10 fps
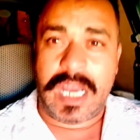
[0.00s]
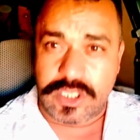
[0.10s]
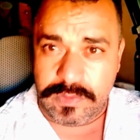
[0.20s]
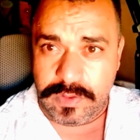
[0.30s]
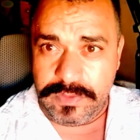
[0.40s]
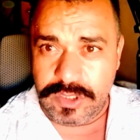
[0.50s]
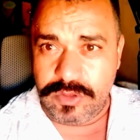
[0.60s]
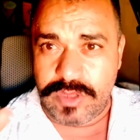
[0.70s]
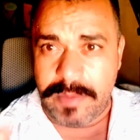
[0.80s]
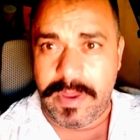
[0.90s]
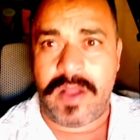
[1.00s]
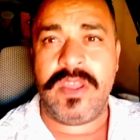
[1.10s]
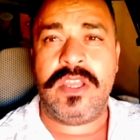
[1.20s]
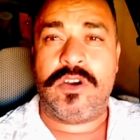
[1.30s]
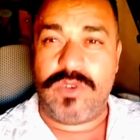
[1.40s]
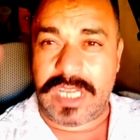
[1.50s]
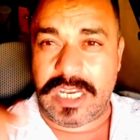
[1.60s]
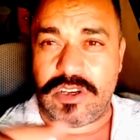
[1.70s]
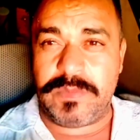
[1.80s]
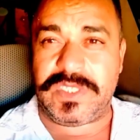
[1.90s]
غتشوفوا الفيديو دابا
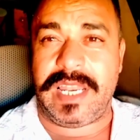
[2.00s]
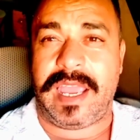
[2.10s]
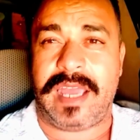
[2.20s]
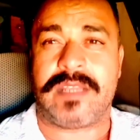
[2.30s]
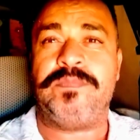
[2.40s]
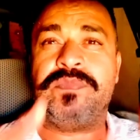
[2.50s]
ونخليكم حتى الاخر